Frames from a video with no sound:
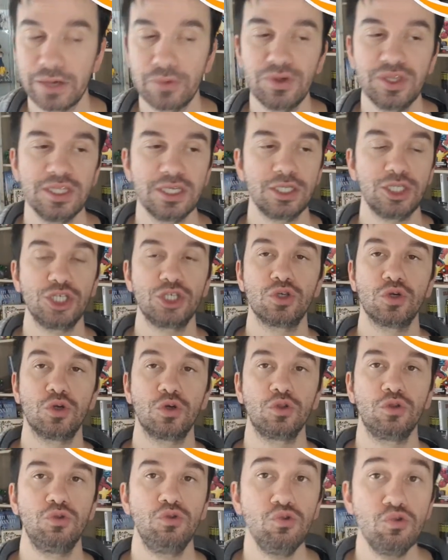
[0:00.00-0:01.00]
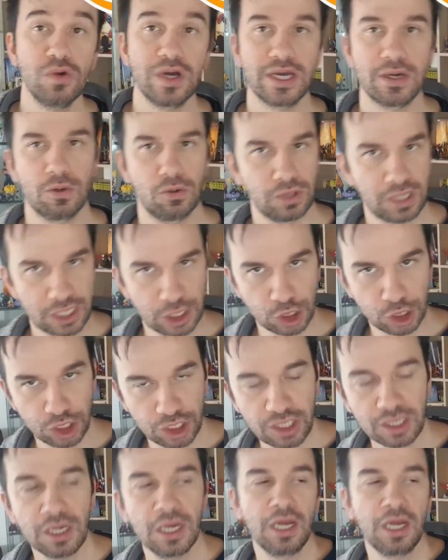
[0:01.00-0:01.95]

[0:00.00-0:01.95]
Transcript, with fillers: Quindi ci sono due origini,